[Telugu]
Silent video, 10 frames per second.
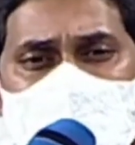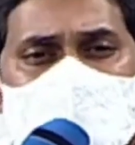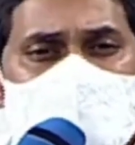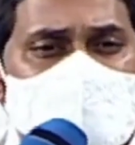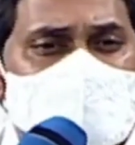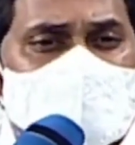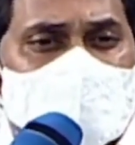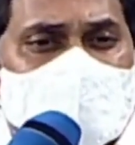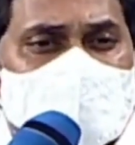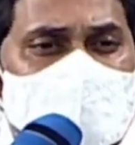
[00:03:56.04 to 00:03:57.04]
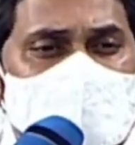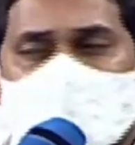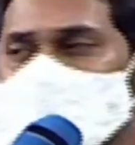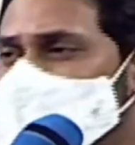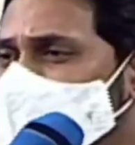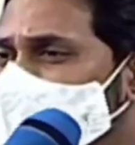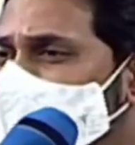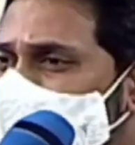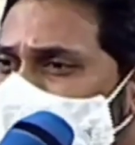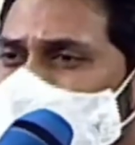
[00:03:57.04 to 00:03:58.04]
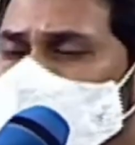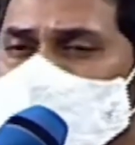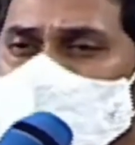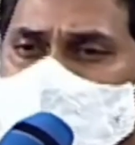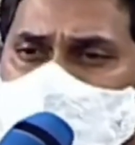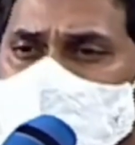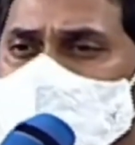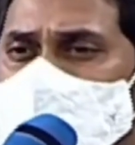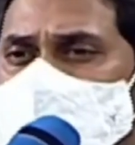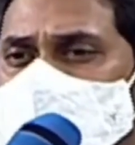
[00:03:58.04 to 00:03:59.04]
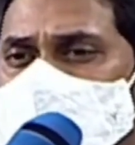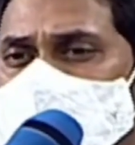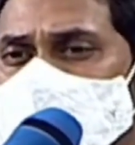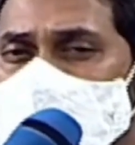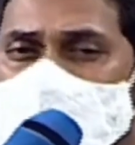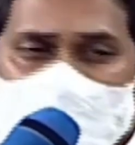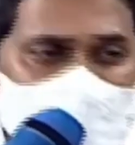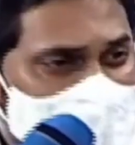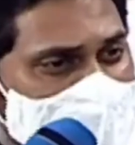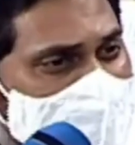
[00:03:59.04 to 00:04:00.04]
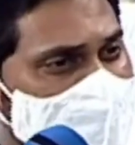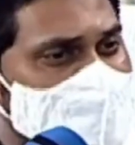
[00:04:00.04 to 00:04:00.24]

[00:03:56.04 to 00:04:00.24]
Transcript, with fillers: సంబంధించిన పోలీస్ స్టేషన్స్కి సంబంధించి పెట్రోలింగ్ పెంచేదానికోసం ఇంకా